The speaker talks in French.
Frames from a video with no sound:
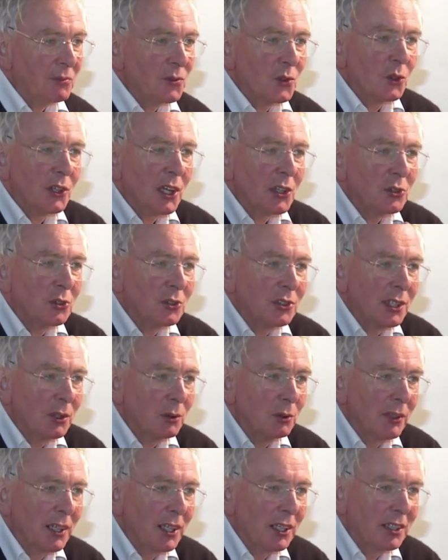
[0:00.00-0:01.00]
L'occasion de
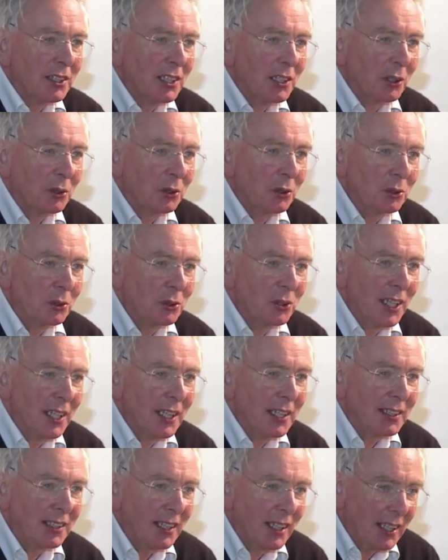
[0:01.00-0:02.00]
découvrir d'ailleurs que Gauguin
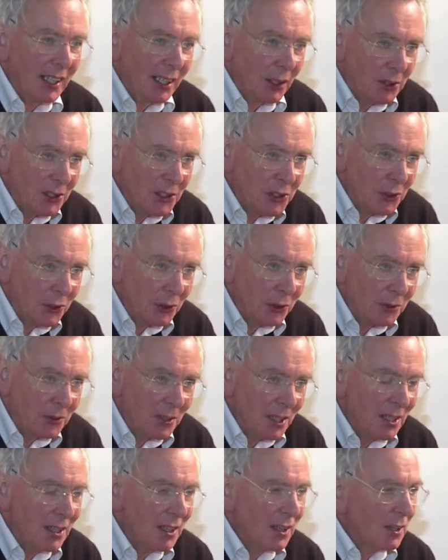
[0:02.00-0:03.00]
est très
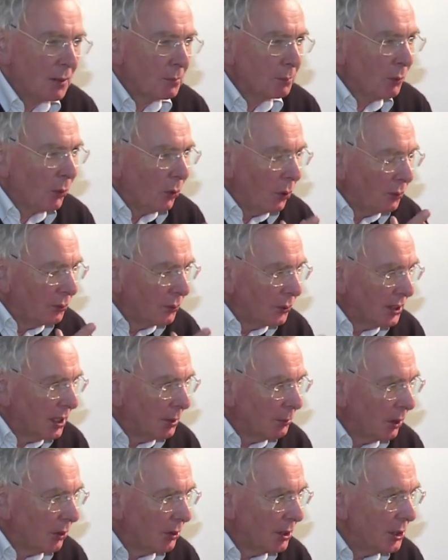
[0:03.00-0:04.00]
religieux
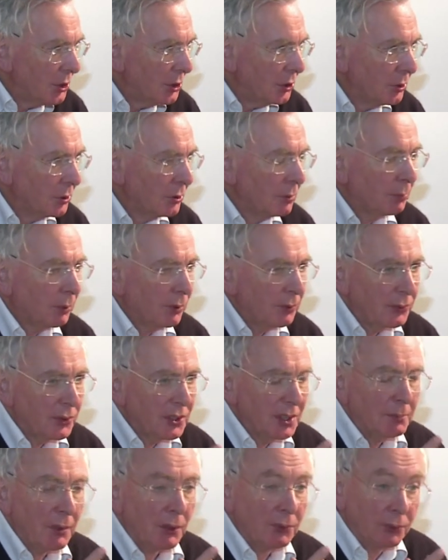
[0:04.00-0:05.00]
profondément religieux,
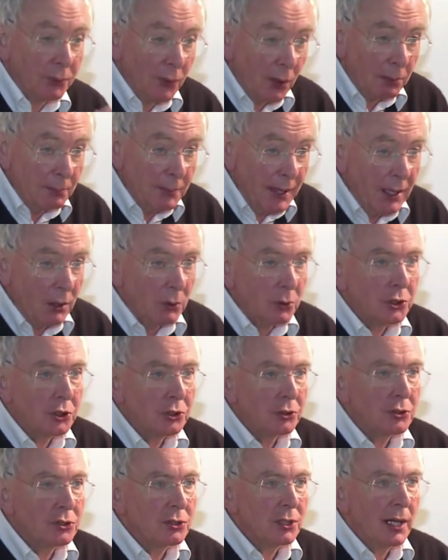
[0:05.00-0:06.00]
profondément formé aux
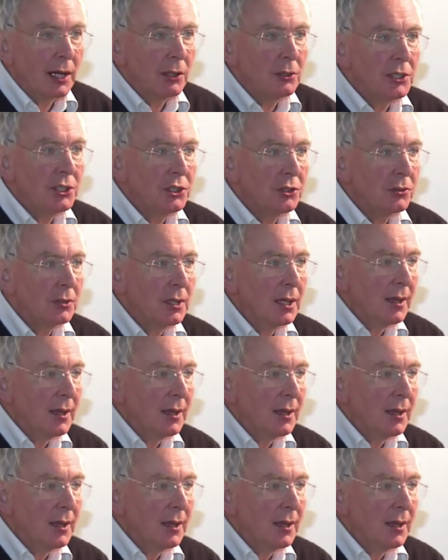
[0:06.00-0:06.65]
choses de la religion,